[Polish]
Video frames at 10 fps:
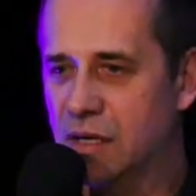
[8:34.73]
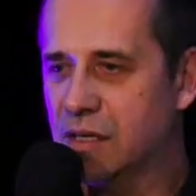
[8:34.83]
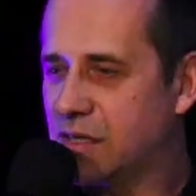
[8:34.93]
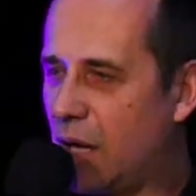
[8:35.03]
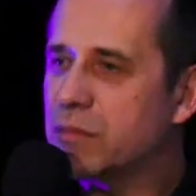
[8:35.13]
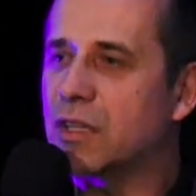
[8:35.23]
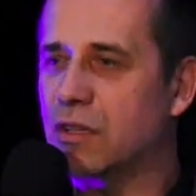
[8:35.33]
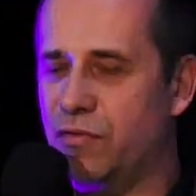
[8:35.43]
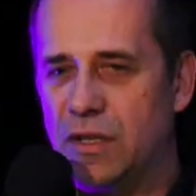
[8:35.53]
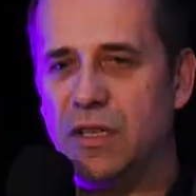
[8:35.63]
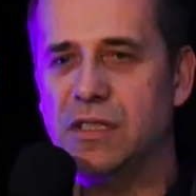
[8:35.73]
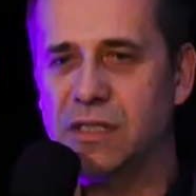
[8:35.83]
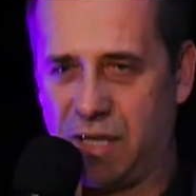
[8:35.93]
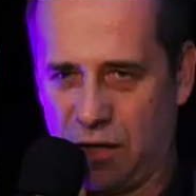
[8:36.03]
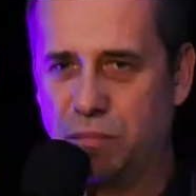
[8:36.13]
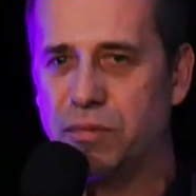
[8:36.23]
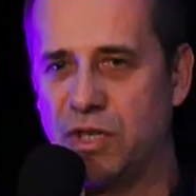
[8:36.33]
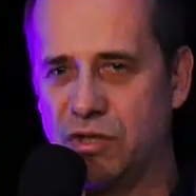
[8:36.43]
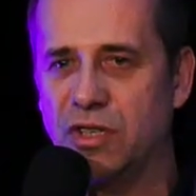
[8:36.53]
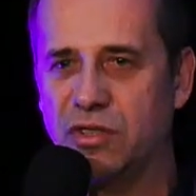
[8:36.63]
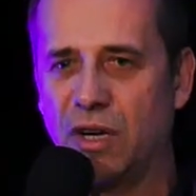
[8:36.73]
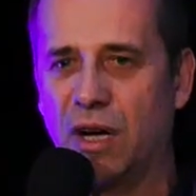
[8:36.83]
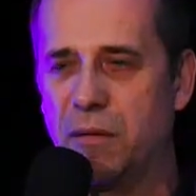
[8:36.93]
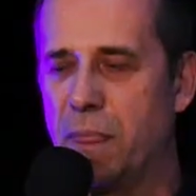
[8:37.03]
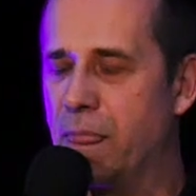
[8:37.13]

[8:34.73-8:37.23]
z tamtych chwil i z tego przeżycia.